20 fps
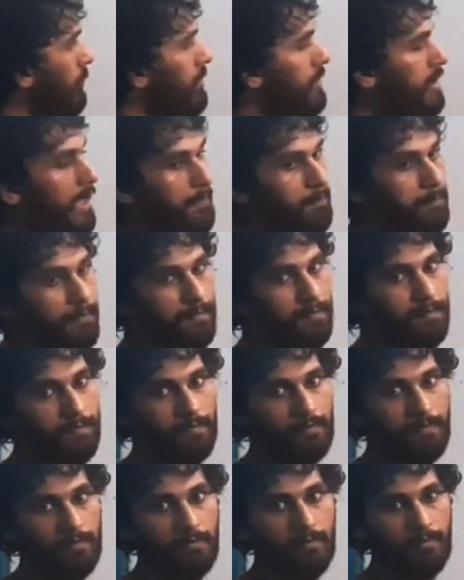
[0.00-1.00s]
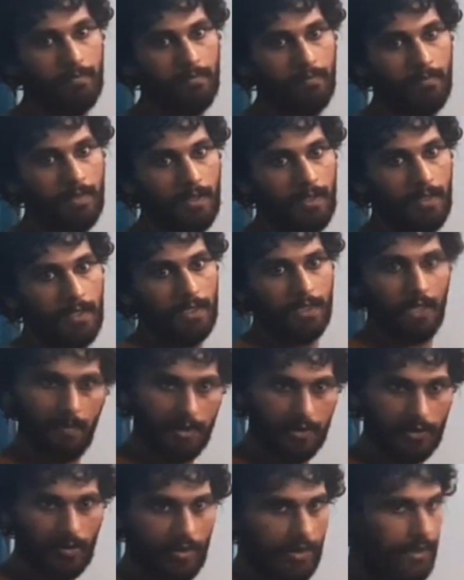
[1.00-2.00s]
কোন শেপ
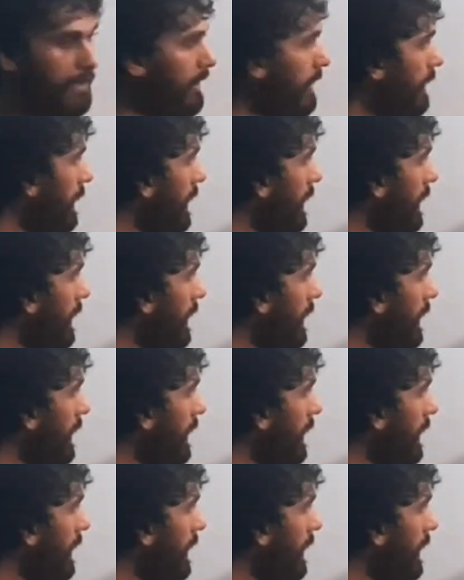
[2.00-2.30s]
সামান্তরিক